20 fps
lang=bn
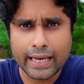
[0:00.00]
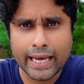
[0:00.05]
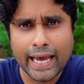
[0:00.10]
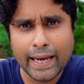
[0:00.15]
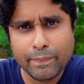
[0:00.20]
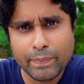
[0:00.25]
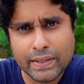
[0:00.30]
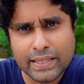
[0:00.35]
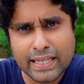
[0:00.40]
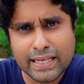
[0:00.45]

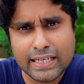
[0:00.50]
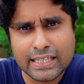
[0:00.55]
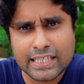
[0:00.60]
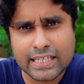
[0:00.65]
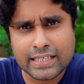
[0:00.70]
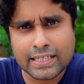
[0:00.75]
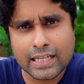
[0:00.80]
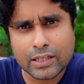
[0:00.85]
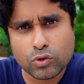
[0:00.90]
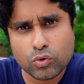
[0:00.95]
এই
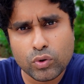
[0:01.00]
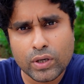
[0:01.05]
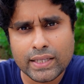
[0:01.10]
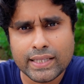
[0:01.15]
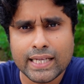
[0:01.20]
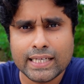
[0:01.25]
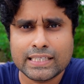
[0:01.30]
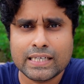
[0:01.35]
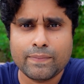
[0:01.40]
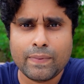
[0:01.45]
বিধিনিষেধটা তুলে
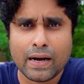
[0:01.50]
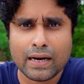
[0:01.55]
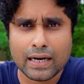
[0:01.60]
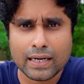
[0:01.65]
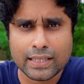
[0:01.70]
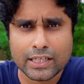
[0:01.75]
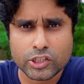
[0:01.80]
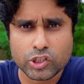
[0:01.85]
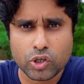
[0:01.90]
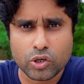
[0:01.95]
দিয়েছে
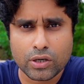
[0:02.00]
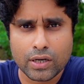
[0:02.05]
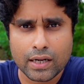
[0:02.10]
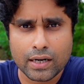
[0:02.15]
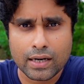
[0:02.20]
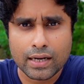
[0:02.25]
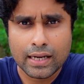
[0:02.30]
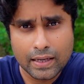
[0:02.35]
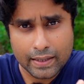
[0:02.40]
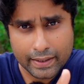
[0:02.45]
বাংলাদেশ
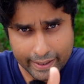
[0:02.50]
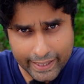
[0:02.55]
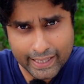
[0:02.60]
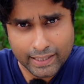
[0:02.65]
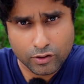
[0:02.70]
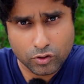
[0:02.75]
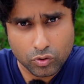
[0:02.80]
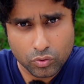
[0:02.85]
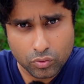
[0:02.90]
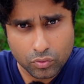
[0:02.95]
সরকার
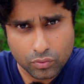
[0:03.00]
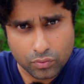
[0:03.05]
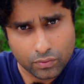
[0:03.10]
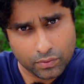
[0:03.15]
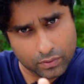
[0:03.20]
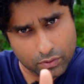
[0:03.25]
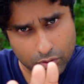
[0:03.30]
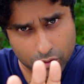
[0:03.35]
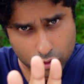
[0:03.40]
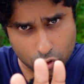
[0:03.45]
কিন্তু
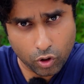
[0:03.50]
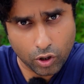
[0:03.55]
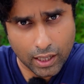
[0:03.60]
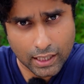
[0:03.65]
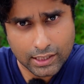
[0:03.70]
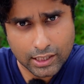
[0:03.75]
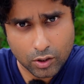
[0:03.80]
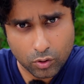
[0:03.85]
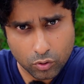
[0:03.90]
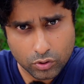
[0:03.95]

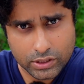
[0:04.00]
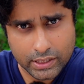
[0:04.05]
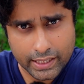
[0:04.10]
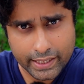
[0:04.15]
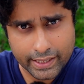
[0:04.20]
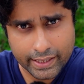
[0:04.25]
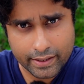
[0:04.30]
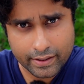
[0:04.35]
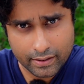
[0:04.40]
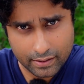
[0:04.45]
থোড়া সা রুক
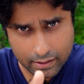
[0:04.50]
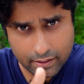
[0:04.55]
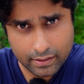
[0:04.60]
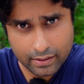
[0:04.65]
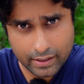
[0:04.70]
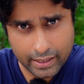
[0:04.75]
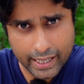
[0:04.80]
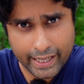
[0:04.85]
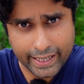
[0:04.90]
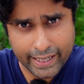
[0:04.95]
যাইয়ে
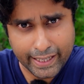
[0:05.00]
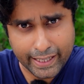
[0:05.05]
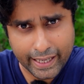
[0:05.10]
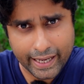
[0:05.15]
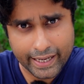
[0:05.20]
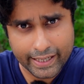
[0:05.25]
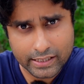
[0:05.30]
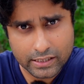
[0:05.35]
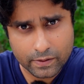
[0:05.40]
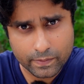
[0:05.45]
লেকিন
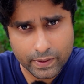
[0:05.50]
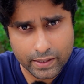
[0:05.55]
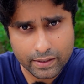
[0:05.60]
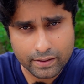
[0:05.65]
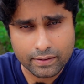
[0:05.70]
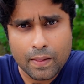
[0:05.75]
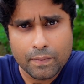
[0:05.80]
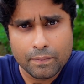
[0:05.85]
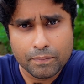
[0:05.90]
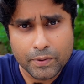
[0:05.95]
হ্যাঁ এসমে
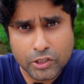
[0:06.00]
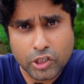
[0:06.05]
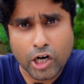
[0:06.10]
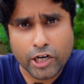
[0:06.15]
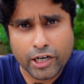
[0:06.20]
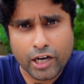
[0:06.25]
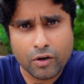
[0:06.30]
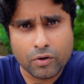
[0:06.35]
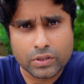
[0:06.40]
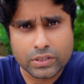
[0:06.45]

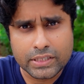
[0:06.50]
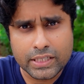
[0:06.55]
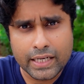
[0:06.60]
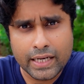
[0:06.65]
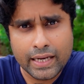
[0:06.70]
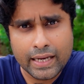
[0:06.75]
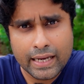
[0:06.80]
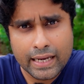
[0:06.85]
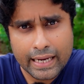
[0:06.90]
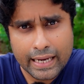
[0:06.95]
বিষয়টা হচ্ছে
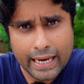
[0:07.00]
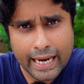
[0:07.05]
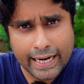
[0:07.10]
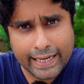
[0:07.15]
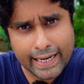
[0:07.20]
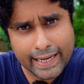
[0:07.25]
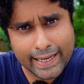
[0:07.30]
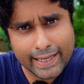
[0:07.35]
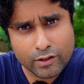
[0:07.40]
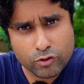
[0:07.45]

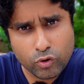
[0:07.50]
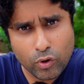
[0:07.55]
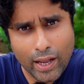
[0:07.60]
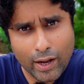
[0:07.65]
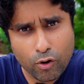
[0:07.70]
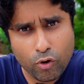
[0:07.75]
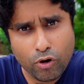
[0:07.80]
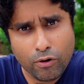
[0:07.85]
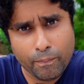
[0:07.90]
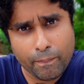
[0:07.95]
এইটা কিন্তু
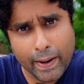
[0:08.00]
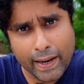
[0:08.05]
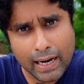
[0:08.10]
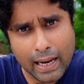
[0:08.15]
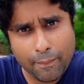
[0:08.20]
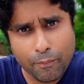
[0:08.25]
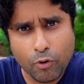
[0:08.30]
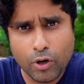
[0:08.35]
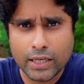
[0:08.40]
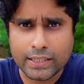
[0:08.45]
এখন
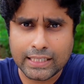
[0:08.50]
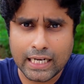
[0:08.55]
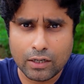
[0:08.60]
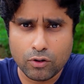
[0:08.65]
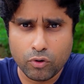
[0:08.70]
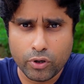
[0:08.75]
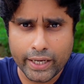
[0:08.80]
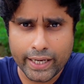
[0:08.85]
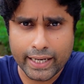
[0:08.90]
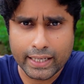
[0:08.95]
বেনাপুলে
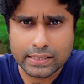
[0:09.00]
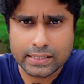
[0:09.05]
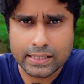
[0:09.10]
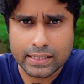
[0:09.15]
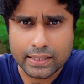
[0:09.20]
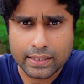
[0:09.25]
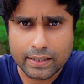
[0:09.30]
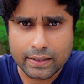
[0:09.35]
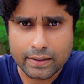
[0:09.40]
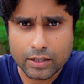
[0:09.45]
চালু হয়ে গেছে
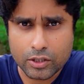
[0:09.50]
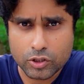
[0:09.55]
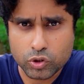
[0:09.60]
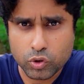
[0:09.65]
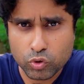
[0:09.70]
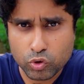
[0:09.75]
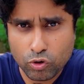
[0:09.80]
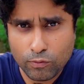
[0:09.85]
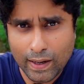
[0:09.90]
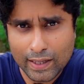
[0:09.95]

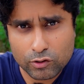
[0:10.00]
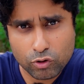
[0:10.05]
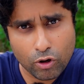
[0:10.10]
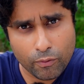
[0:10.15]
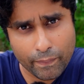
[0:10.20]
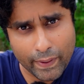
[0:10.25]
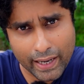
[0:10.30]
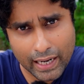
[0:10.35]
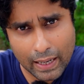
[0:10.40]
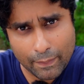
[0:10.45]
শুধুমাত্র
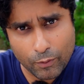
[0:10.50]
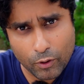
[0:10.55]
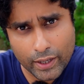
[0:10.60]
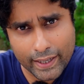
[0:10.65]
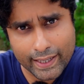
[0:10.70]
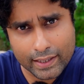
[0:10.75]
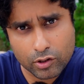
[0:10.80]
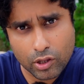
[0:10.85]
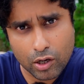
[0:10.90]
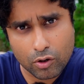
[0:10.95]
বেনাপুলে
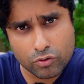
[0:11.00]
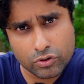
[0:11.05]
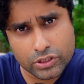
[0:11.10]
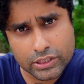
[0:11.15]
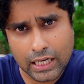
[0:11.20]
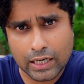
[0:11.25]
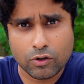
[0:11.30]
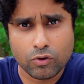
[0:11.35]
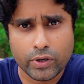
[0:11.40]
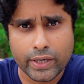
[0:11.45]
কিন্তু এখন
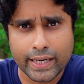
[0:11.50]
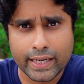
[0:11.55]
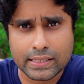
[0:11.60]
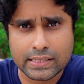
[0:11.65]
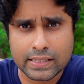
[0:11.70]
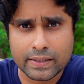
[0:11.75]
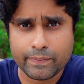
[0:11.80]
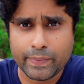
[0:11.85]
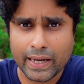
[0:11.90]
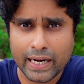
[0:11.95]
চালু হয়ে
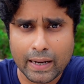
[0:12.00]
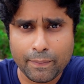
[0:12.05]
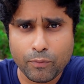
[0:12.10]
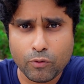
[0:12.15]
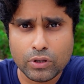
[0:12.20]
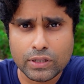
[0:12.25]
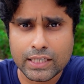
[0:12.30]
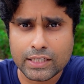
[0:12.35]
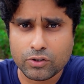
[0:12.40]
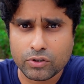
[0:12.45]
গেছে
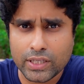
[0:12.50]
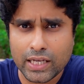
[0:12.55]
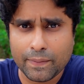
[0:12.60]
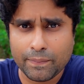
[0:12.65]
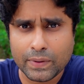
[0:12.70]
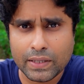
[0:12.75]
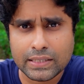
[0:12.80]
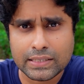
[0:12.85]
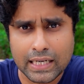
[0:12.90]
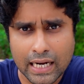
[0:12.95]
বেনাপুল দিয়ে যদি
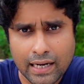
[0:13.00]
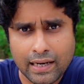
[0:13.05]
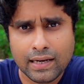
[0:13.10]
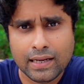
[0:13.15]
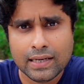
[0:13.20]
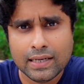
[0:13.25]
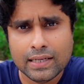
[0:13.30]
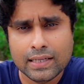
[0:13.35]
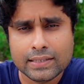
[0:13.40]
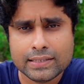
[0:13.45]
আপনি যান
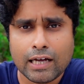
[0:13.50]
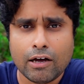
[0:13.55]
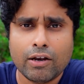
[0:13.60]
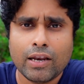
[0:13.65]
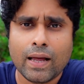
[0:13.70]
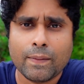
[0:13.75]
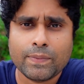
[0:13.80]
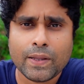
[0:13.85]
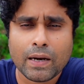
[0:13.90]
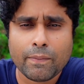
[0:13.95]

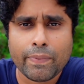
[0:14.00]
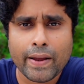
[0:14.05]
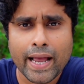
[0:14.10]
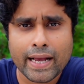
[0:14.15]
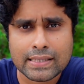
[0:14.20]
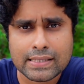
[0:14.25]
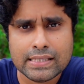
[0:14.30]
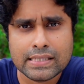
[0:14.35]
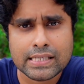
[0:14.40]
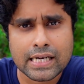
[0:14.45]
তাহলে আপনার
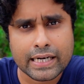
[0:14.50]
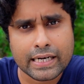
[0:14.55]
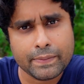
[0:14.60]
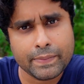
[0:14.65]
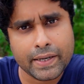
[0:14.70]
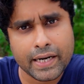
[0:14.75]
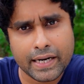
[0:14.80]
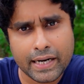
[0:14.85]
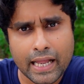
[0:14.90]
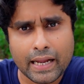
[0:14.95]
ভ্যাকসিন
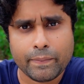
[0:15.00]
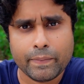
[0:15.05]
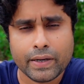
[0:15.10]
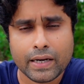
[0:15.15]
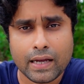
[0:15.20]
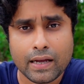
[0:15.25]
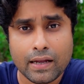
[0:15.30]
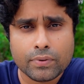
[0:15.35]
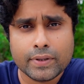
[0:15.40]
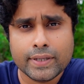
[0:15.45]
সার্টিফিকেট লাগবে
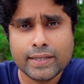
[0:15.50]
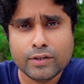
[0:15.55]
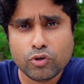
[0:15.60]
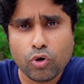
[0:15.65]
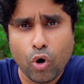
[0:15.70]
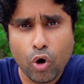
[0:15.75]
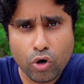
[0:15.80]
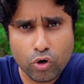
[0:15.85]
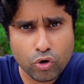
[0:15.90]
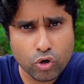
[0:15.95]
না কিন্তু
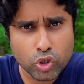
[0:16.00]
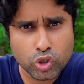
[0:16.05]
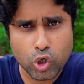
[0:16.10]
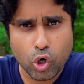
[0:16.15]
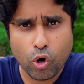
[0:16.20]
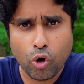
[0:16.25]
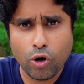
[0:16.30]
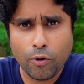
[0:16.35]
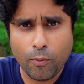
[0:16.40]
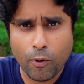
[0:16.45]
অন্য
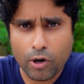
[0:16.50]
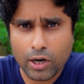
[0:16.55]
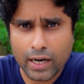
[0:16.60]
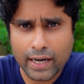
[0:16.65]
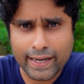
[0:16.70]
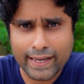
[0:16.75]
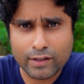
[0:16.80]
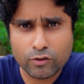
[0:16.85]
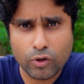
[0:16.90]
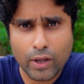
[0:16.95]
সকল
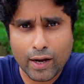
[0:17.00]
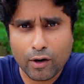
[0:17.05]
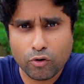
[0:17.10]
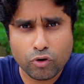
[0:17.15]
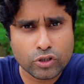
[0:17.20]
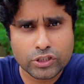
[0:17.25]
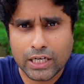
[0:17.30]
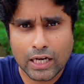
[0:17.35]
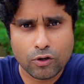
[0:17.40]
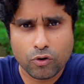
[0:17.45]
বর্ডারে কিন্তু
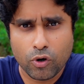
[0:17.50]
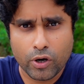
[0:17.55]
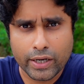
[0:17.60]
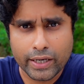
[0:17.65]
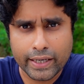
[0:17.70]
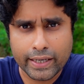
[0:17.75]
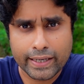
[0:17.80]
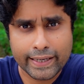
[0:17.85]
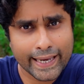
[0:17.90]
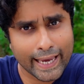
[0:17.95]
এখনও চালু
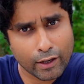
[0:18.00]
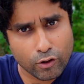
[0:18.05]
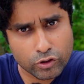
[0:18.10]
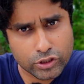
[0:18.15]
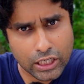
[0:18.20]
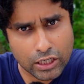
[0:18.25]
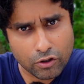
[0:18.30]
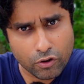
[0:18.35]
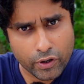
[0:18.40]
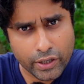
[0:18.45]
হয়নি কেন
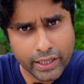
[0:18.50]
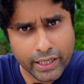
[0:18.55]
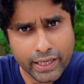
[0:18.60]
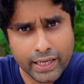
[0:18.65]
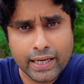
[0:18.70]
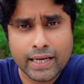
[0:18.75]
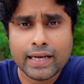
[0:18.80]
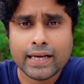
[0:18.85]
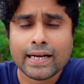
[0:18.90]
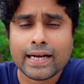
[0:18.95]
চালু হয়নি
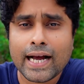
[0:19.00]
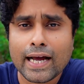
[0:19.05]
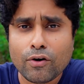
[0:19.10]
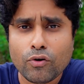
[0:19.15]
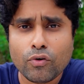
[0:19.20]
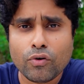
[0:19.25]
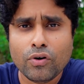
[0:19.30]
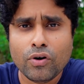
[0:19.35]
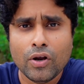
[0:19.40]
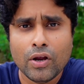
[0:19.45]

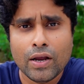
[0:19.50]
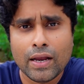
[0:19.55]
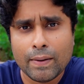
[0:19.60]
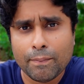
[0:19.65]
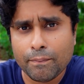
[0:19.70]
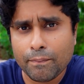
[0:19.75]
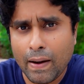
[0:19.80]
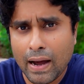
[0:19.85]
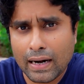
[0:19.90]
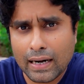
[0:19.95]
কারণ
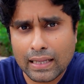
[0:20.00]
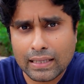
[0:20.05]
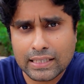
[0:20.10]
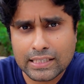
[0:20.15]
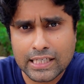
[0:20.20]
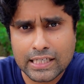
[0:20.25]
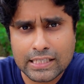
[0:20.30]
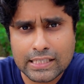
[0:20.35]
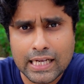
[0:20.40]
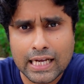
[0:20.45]

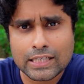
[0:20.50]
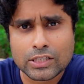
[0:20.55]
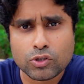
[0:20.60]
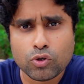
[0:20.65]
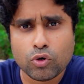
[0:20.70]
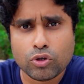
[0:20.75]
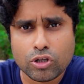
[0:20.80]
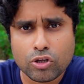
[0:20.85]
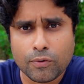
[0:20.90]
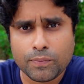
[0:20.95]
বাংলাদেশের
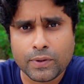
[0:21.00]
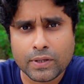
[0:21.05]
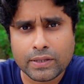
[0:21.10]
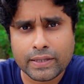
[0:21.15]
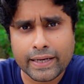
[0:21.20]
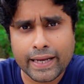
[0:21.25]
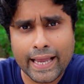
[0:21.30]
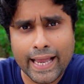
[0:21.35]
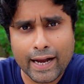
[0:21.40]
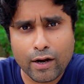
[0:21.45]
স্বাস্থ্য অধিদপ্তর
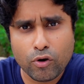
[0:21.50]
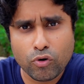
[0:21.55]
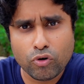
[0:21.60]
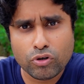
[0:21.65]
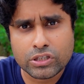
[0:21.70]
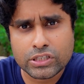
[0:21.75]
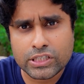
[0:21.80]
থেকে এখনও